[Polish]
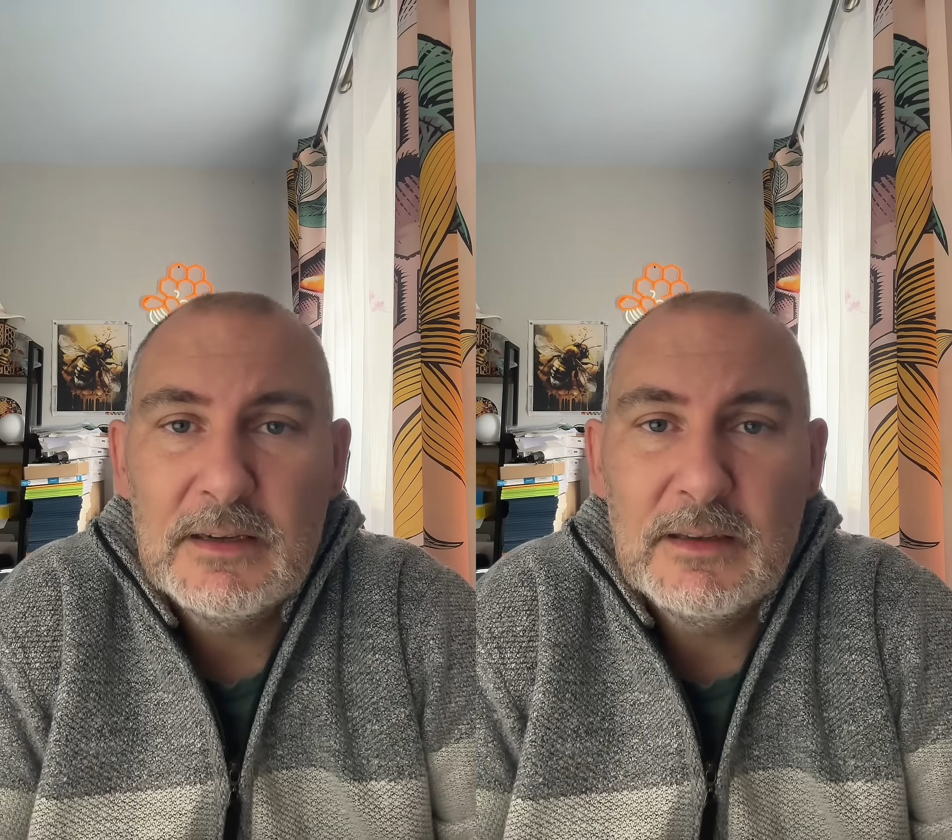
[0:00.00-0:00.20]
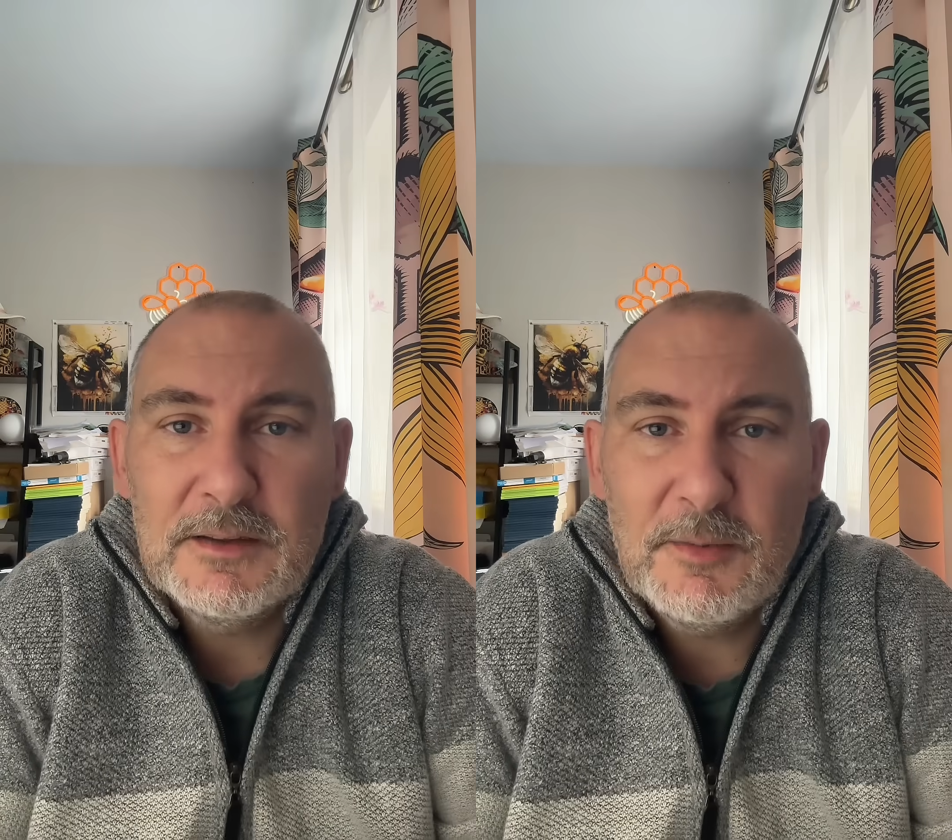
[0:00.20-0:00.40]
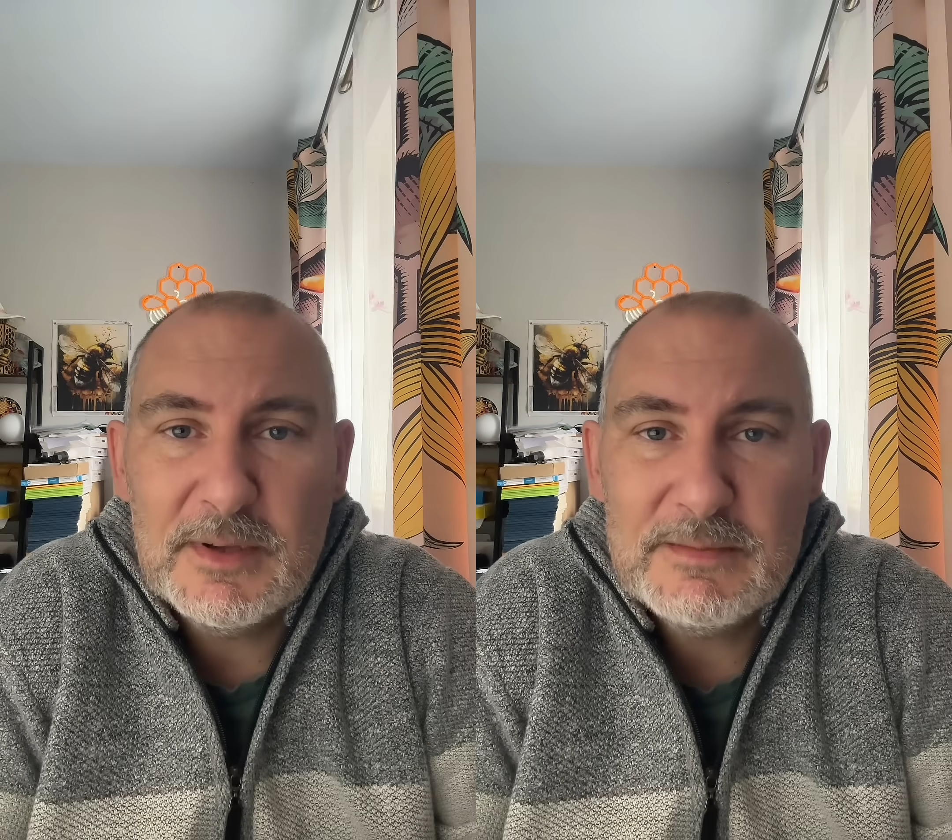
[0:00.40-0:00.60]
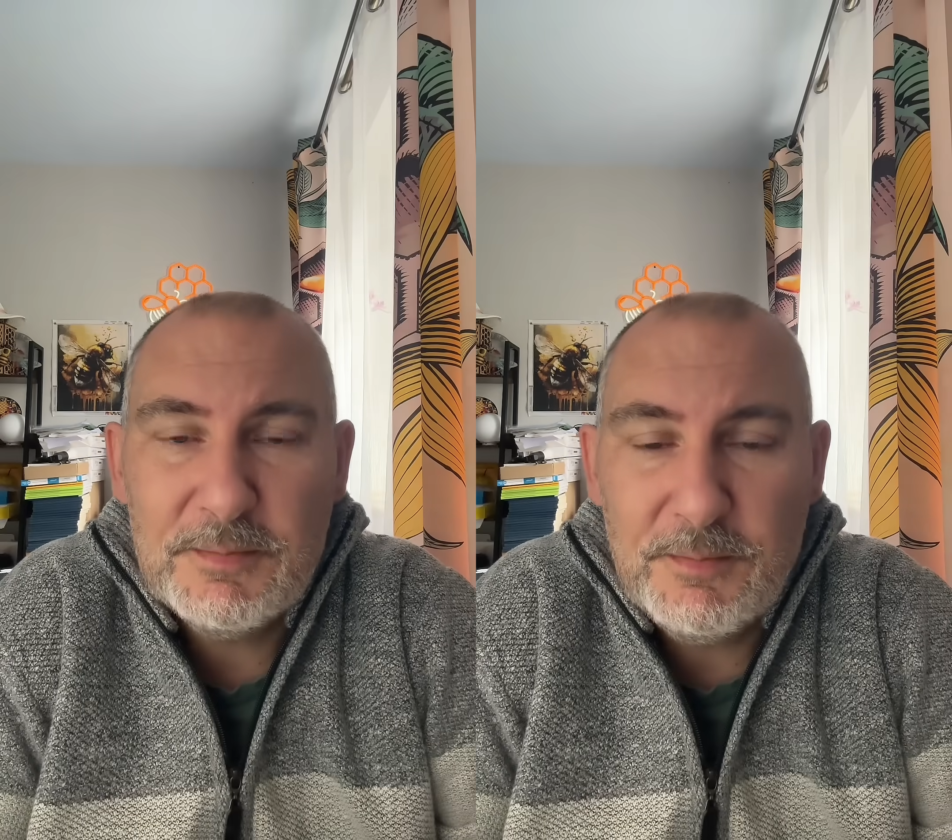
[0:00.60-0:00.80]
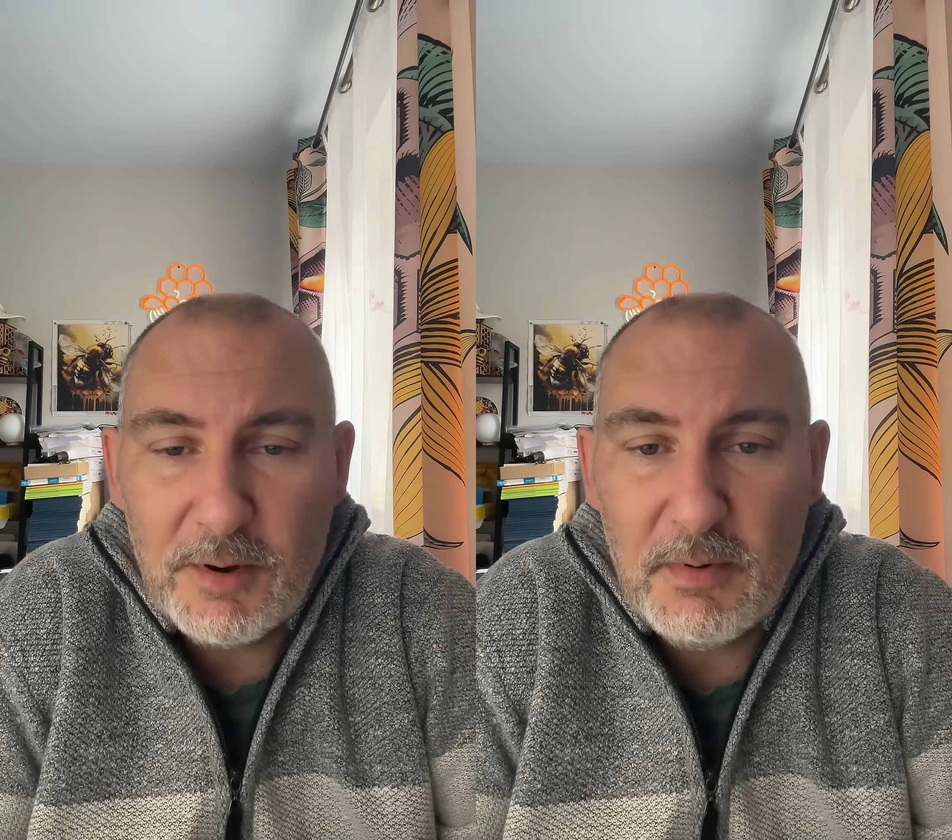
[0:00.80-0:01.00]
Natomiast
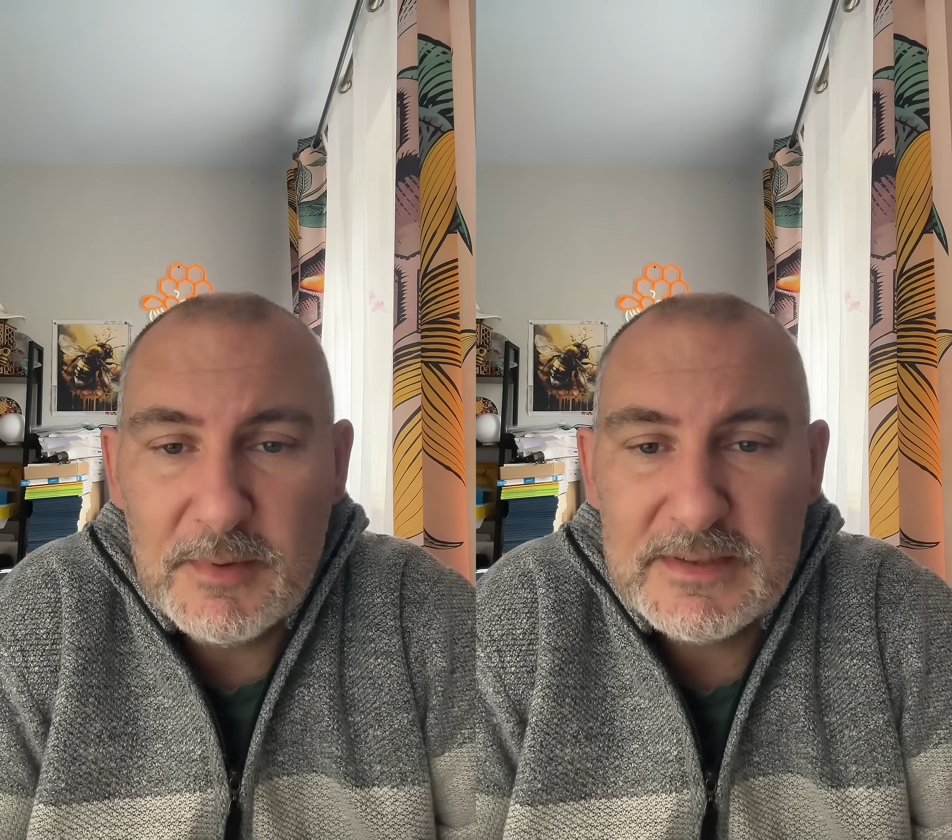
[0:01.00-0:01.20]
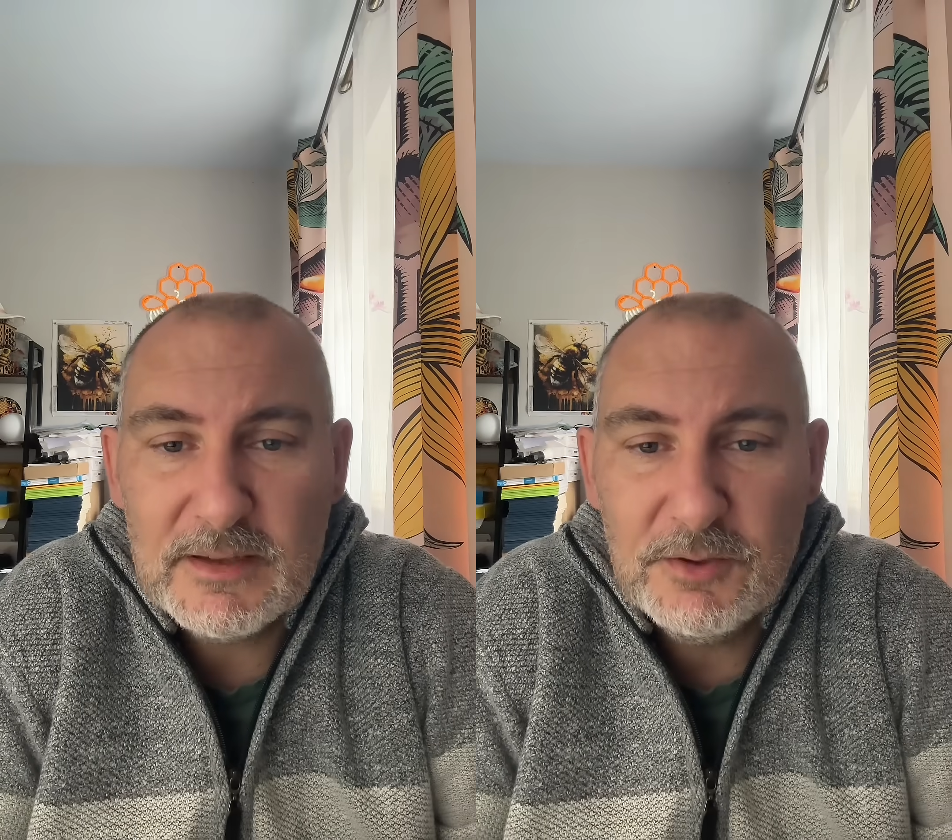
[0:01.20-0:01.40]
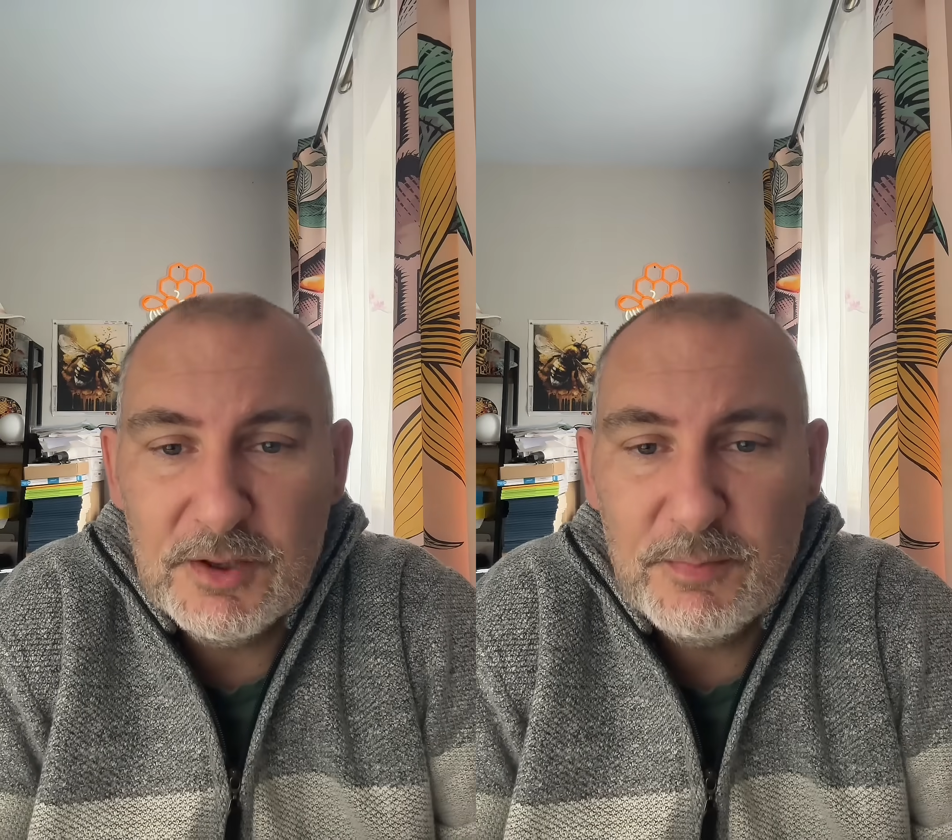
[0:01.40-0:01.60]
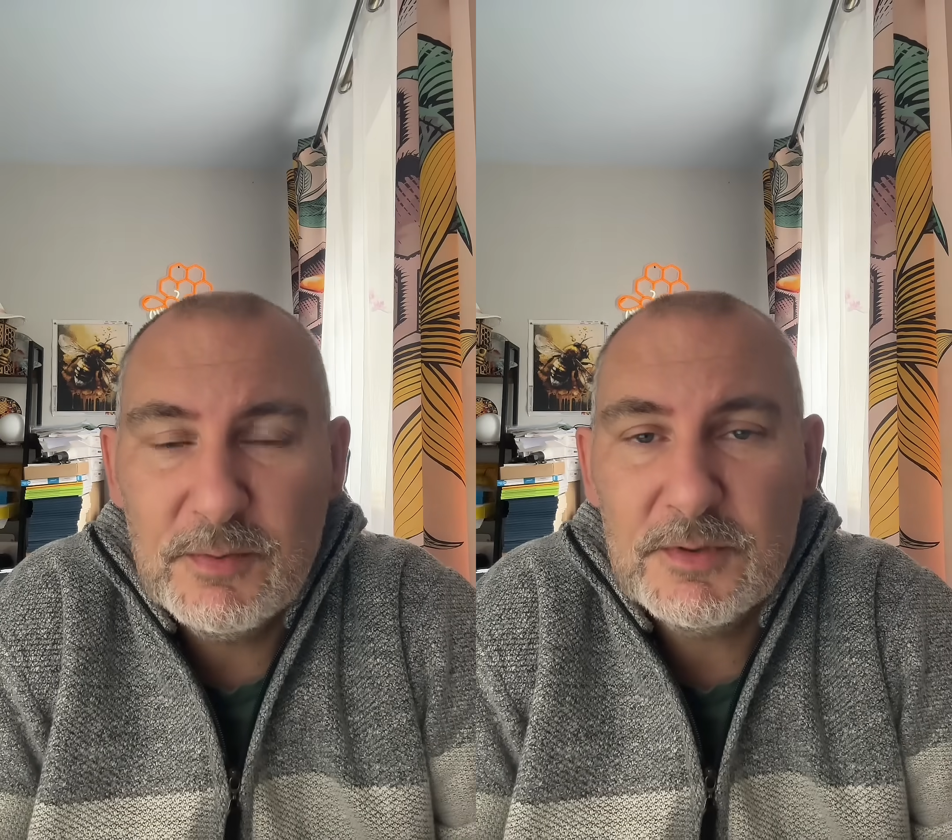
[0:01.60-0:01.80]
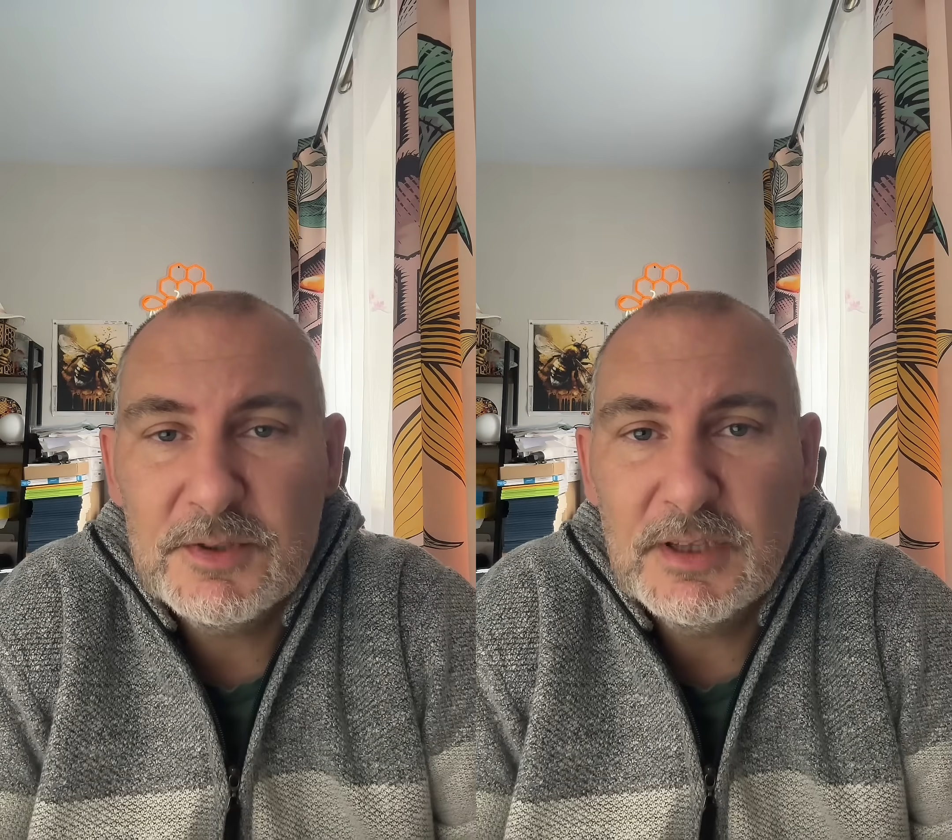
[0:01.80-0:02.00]
problem jest tego typu,